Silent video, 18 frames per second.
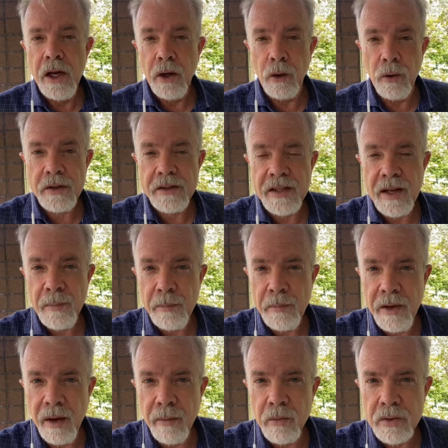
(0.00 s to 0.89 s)
Nós
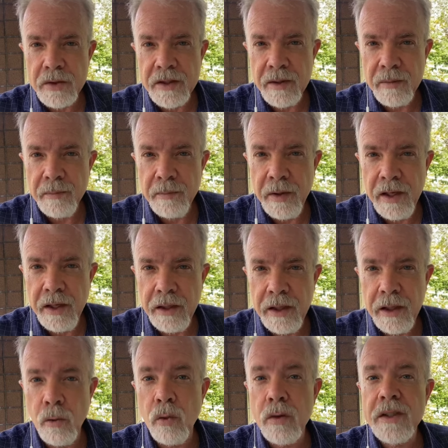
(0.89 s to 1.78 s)
sabemos também
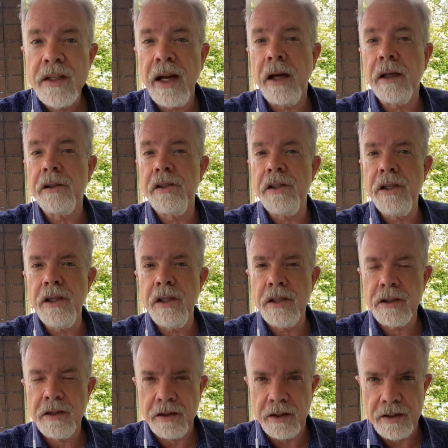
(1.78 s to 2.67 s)
que os
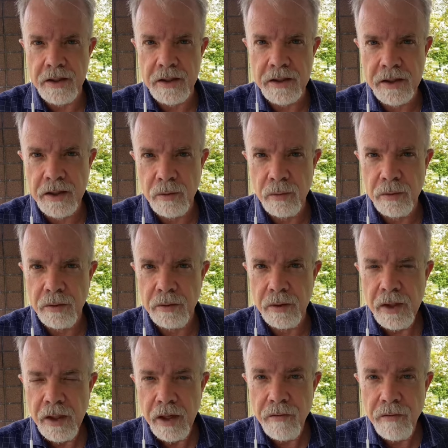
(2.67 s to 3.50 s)
artistas estão